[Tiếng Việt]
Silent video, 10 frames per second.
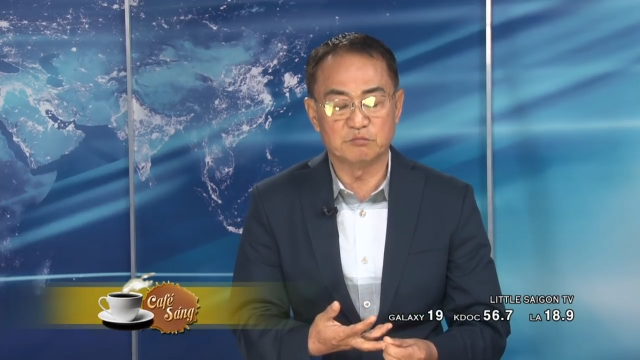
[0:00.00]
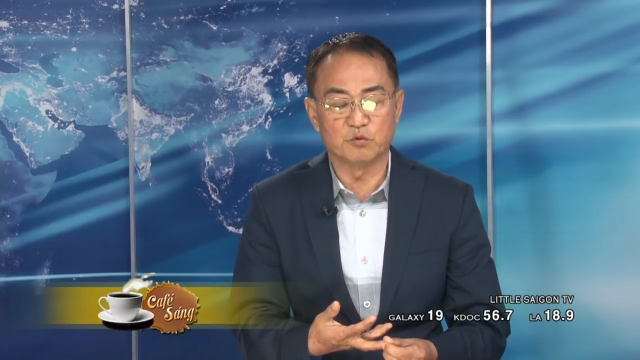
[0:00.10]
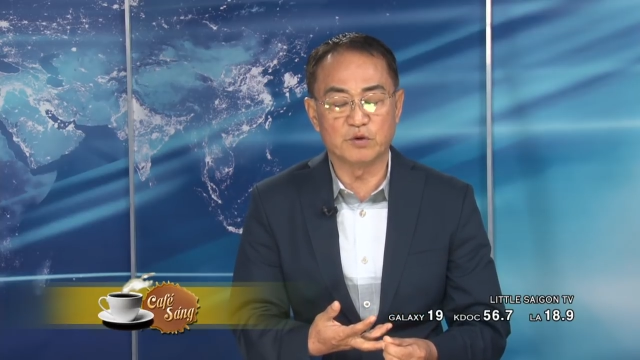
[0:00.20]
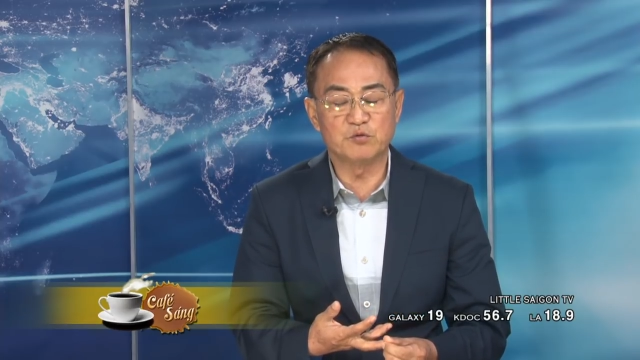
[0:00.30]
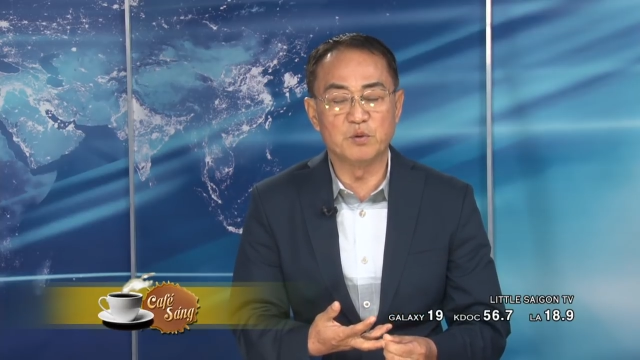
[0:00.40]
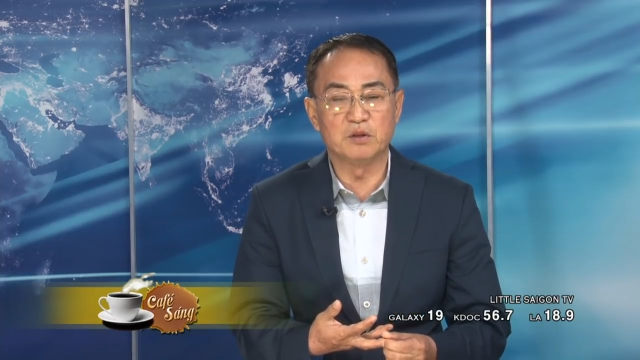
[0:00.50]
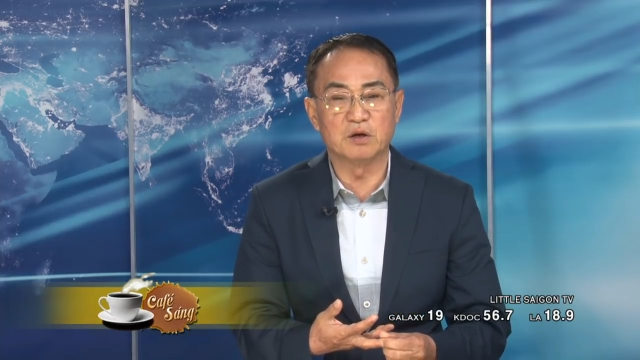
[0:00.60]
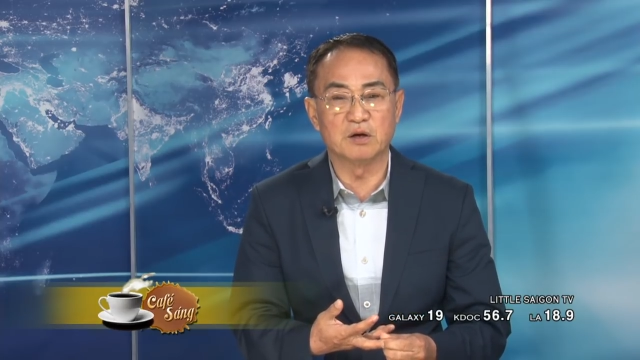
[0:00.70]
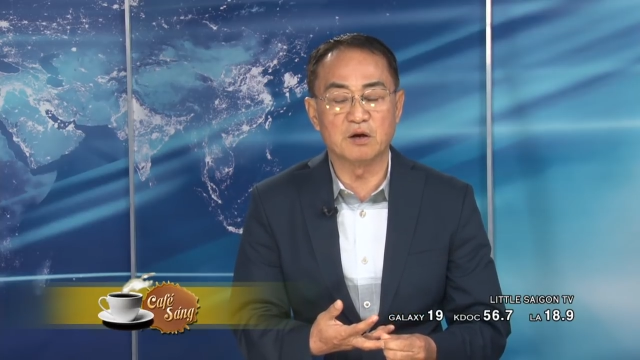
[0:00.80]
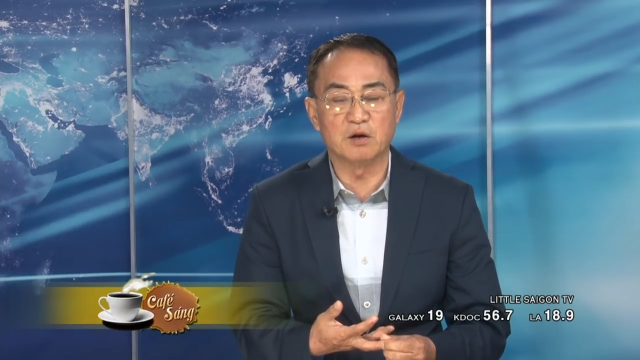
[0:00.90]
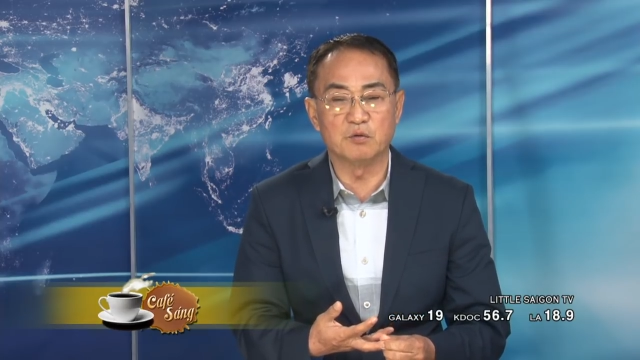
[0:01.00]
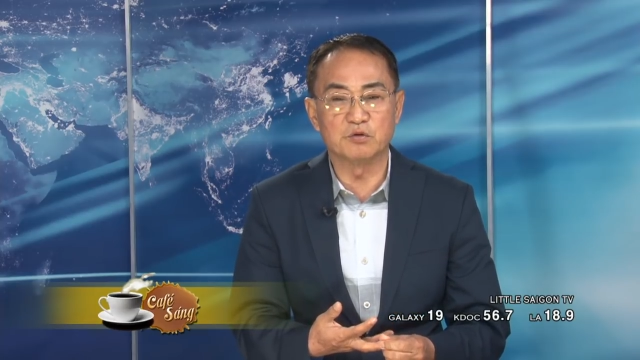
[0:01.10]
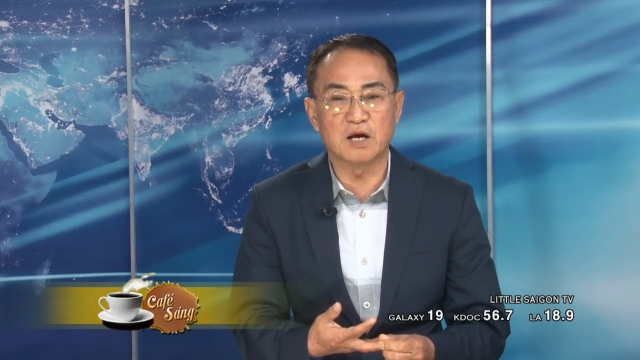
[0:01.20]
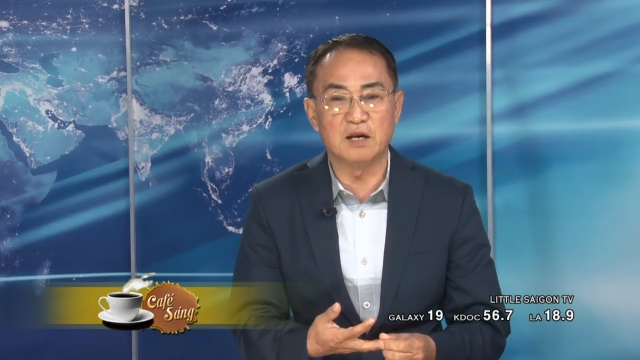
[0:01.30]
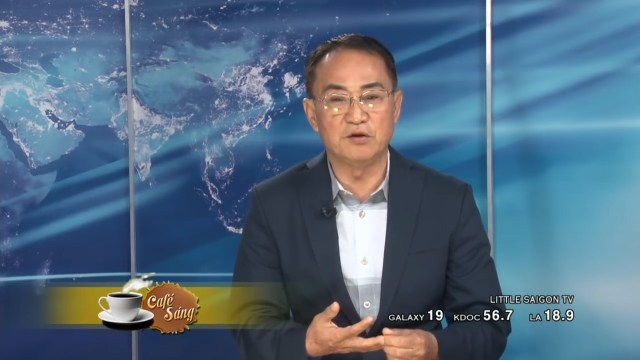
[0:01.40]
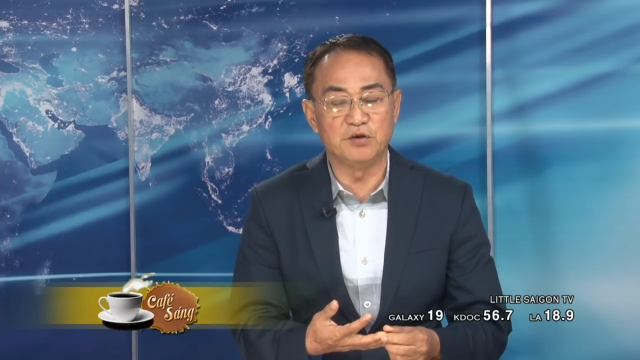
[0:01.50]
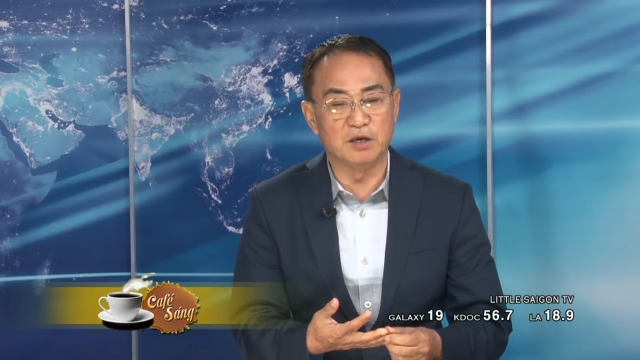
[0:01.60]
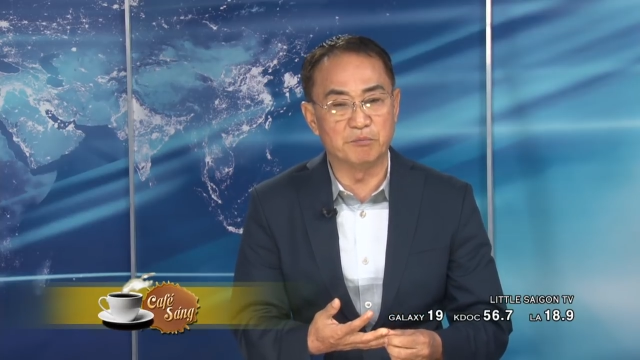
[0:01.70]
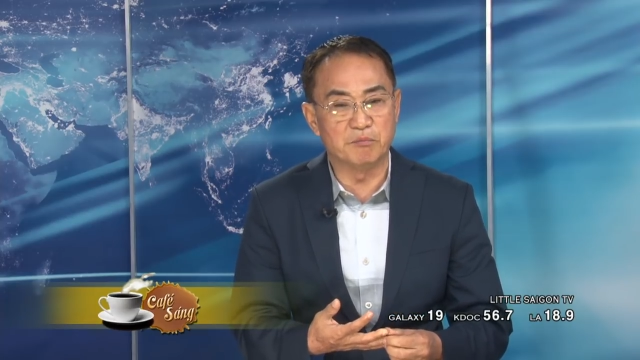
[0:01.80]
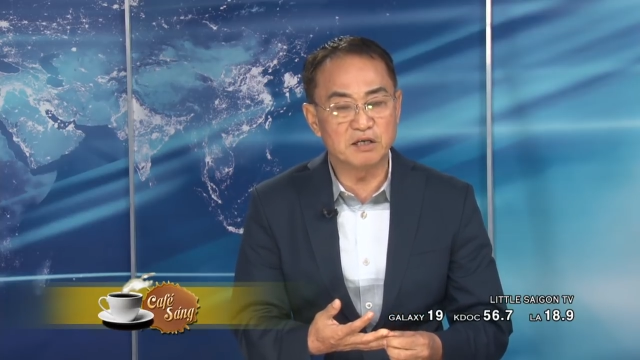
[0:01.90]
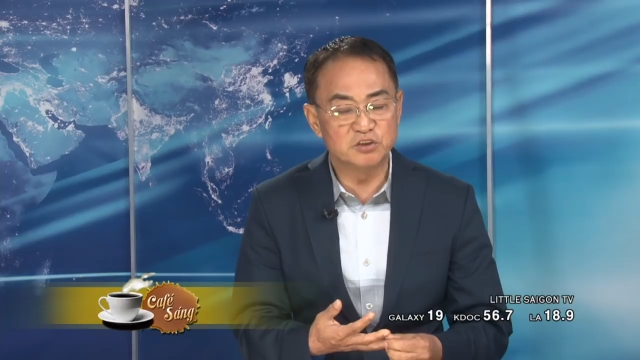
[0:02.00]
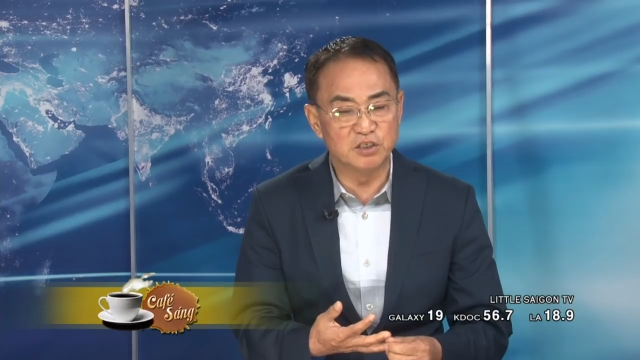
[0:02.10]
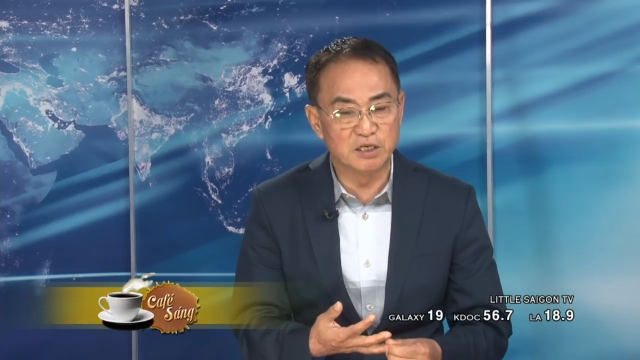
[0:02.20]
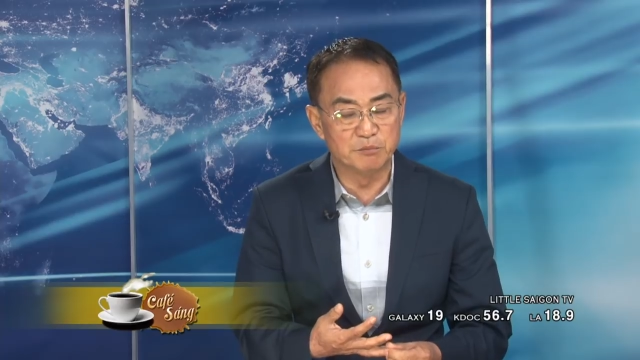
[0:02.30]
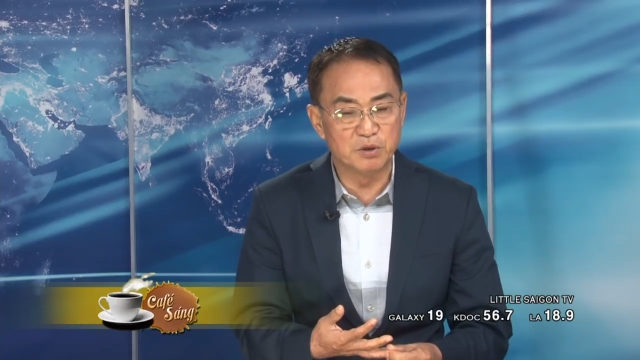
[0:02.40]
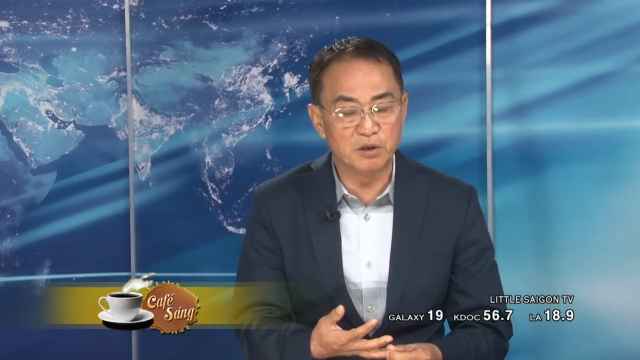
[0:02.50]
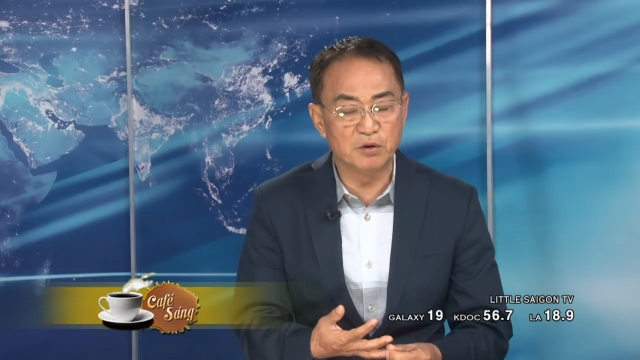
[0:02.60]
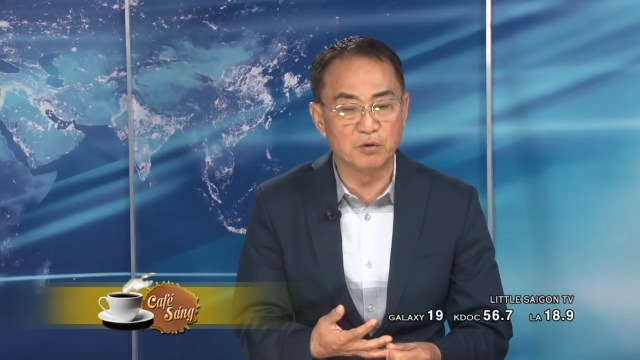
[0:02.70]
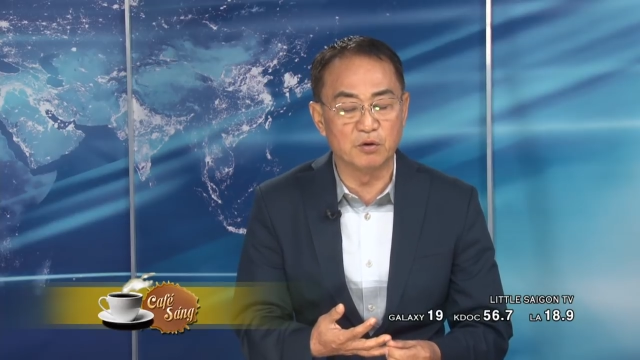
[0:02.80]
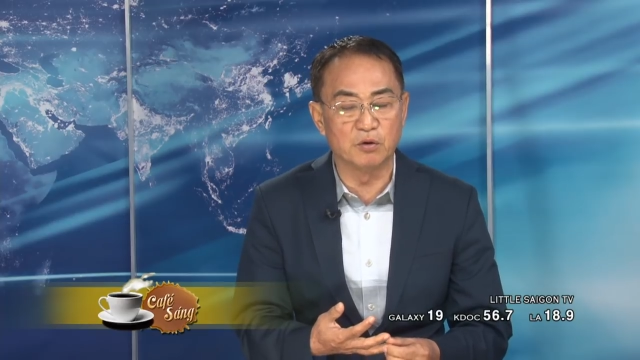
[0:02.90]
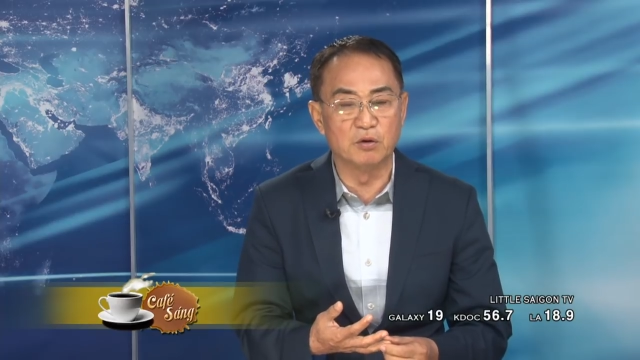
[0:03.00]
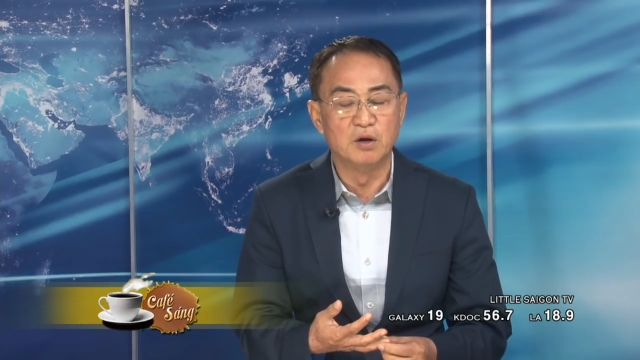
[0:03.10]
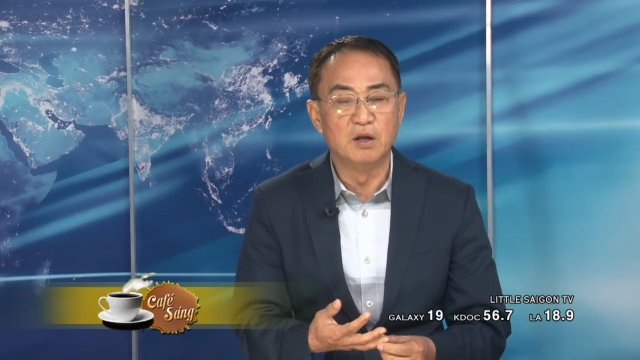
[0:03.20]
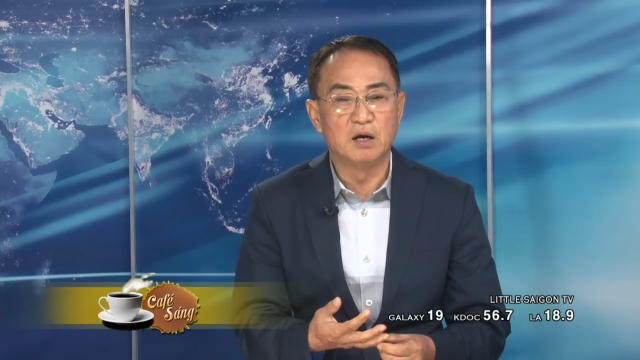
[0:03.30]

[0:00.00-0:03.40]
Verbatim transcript: Westminster đó là ông Tyler Diệp, bác sĩ Kimberly Hồ,